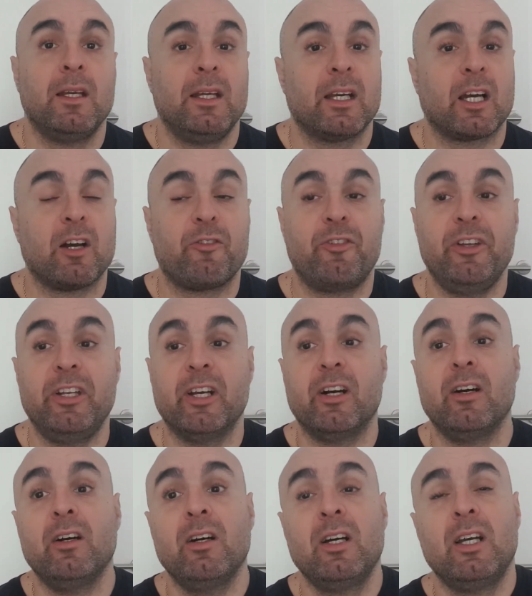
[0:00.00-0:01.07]
et
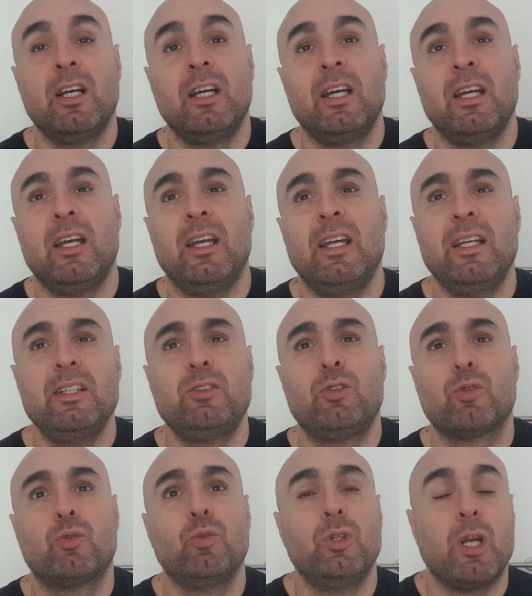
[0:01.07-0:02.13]
Rafinha. Et du
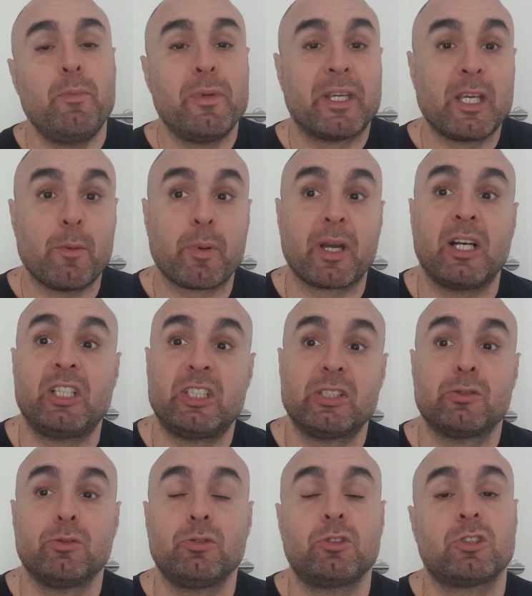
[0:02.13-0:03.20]
coup, il a mis Gabriel
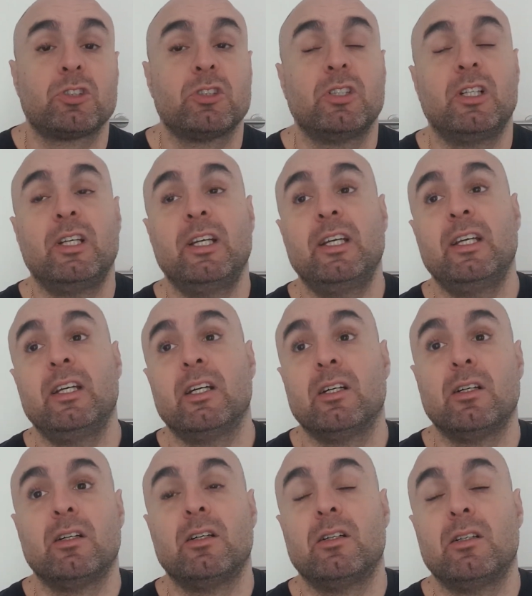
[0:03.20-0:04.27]
Jesus et,
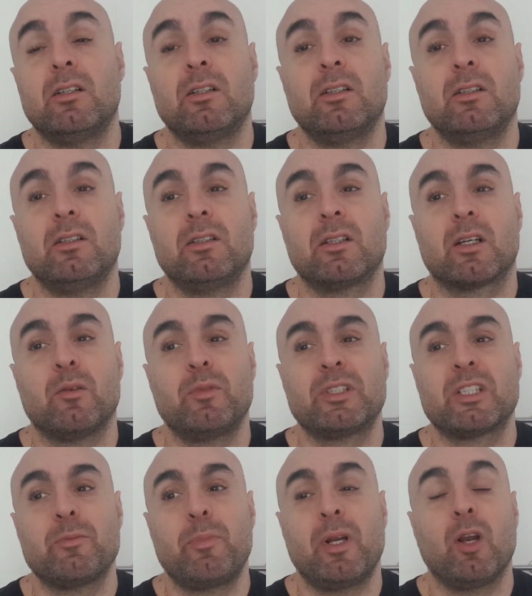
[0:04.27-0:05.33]
euh, il
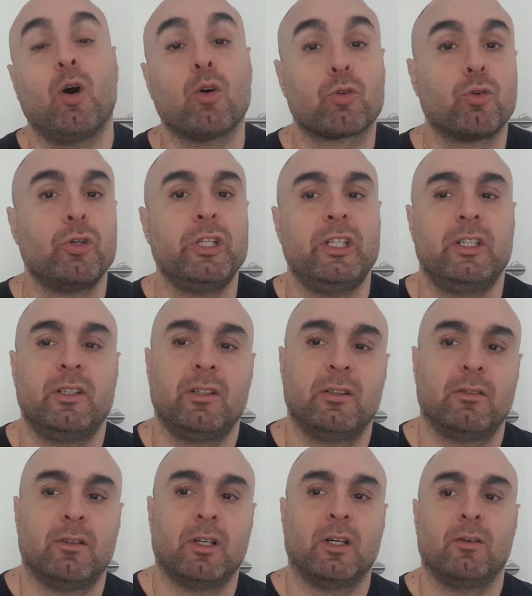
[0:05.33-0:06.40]
s'appelle, Anthony.
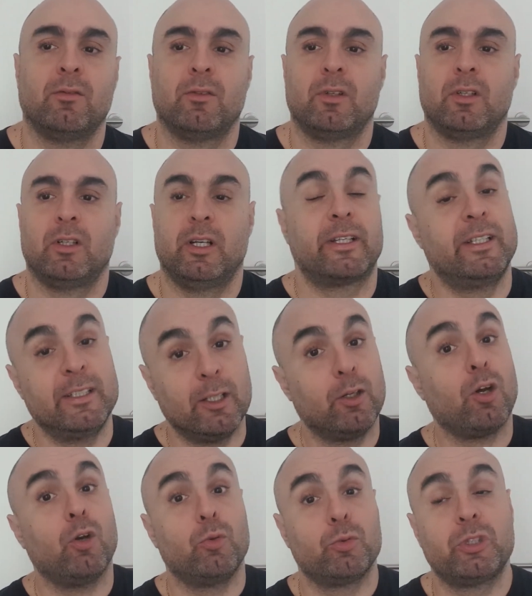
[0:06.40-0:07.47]
Voilà. Et qui
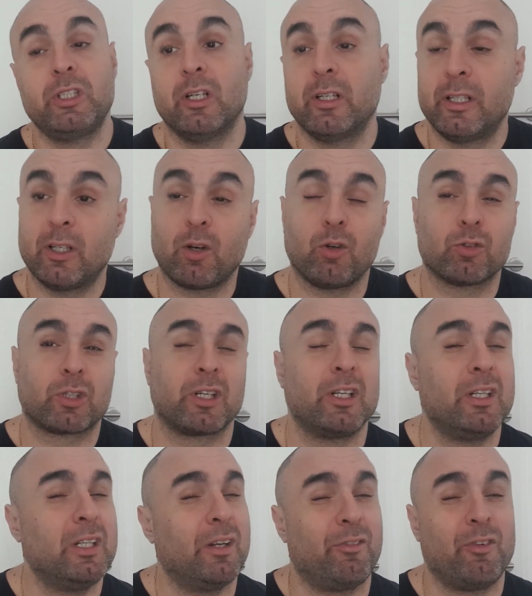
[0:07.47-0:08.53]
d'ailleurs, lui aussi, hein, il est
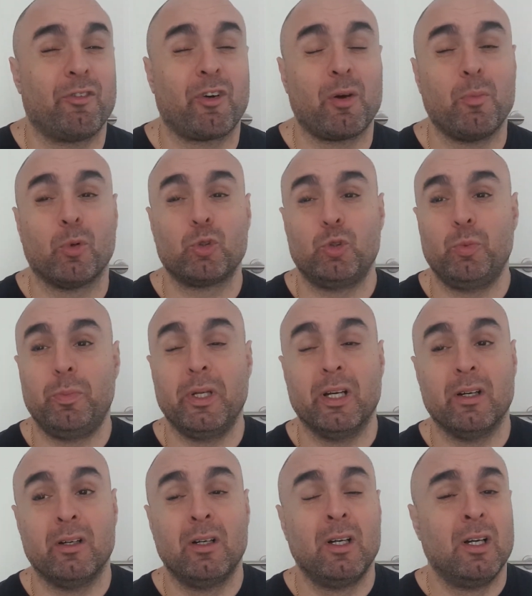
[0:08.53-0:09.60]
rentré, il a fait vraiment du
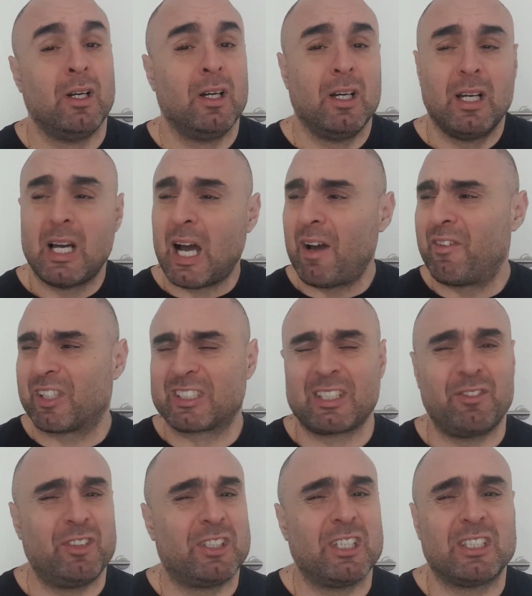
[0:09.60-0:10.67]
bien avec sa
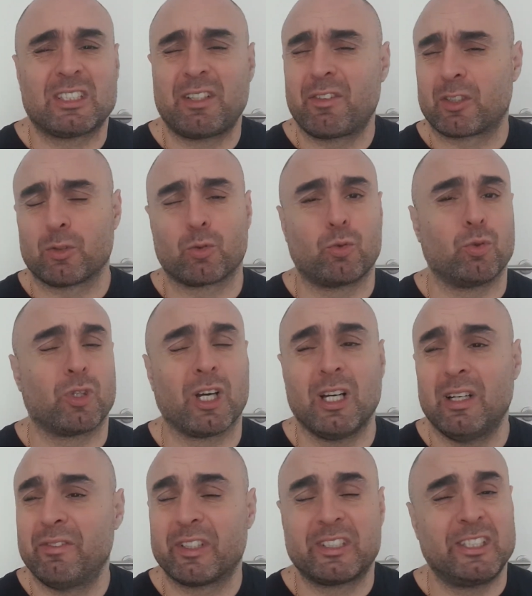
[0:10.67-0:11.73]
vitesse, avec son coup de rein,
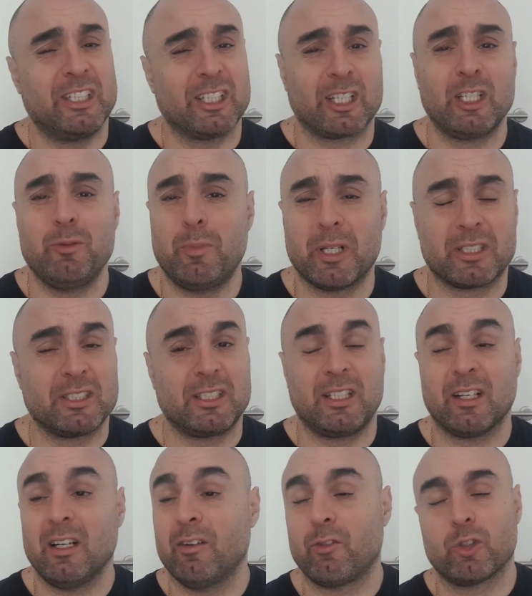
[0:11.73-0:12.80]
avec ses dribbles, etc.
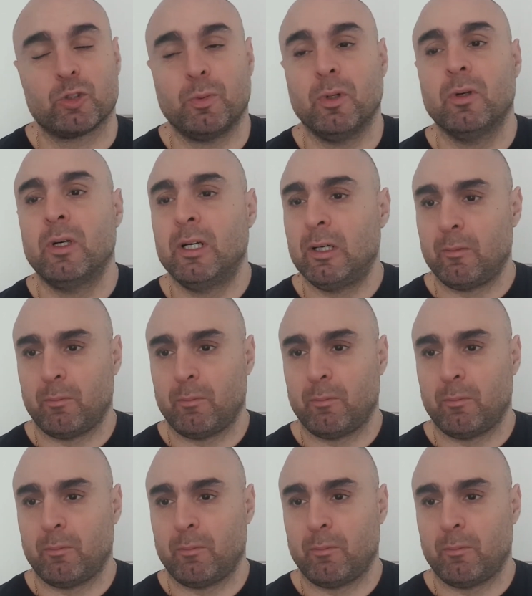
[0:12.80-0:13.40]
Franchement.